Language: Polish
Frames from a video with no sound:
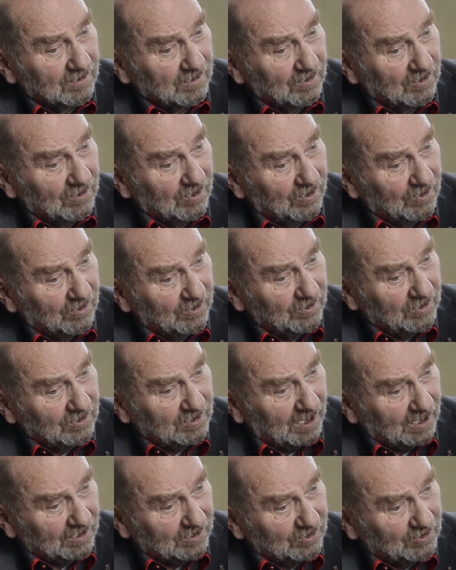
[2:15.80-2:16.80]
No i
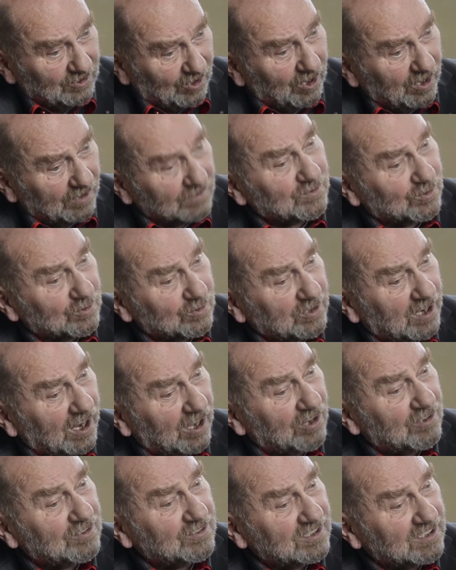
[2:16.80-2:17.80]
taki trochę
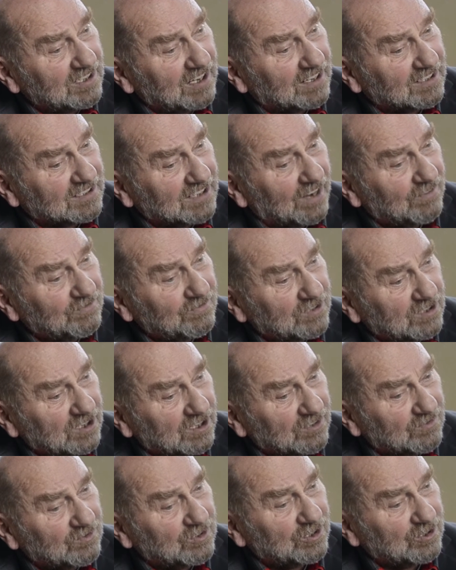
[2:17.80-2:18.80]
wzruszający jak
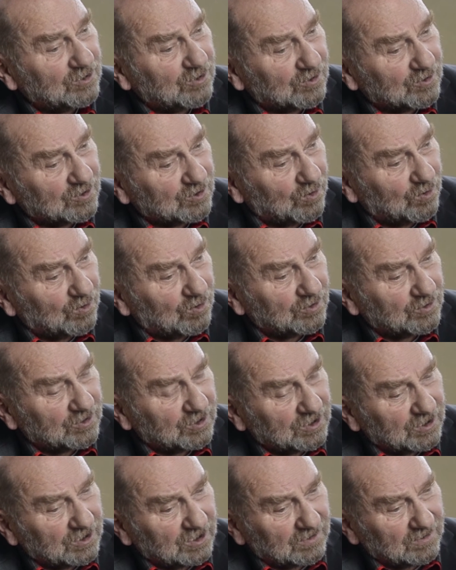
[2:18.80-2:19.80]
zawsze i wszystko co
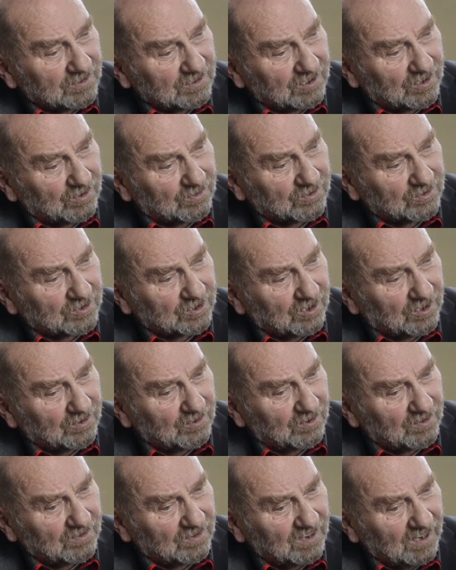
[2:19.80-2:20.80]
łączy się z tą
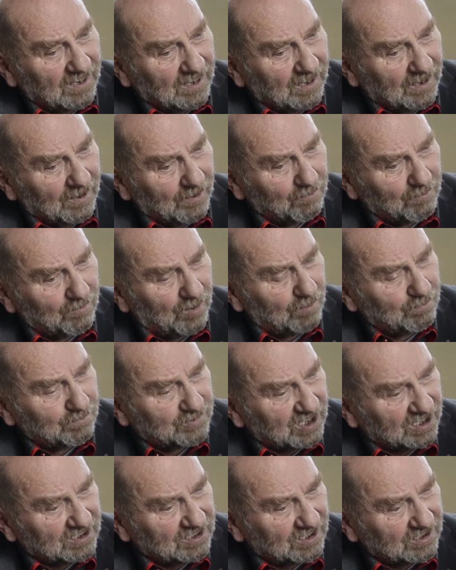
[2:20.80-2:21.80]
szkołą, bo
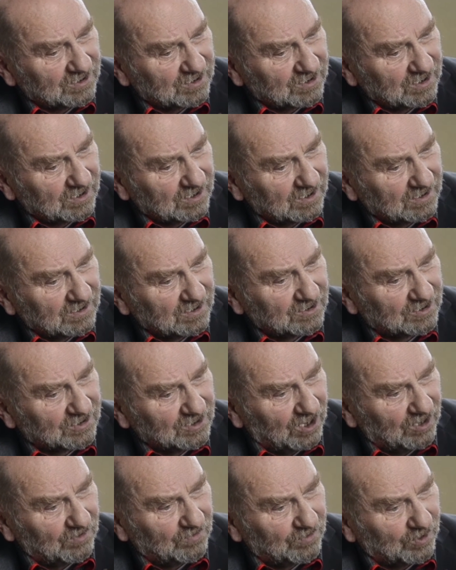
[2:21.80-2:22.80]
przecież z
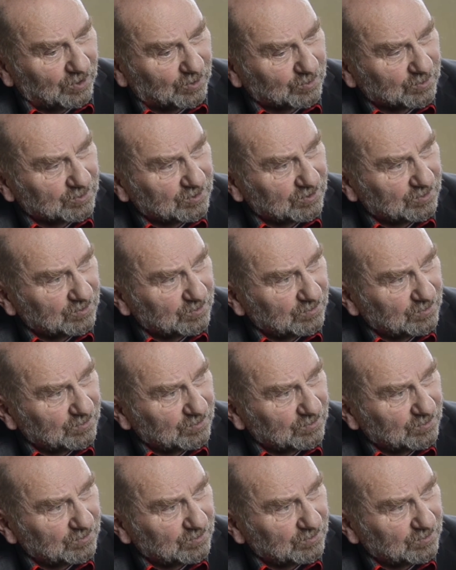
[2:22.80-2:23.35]
niej wyrósł.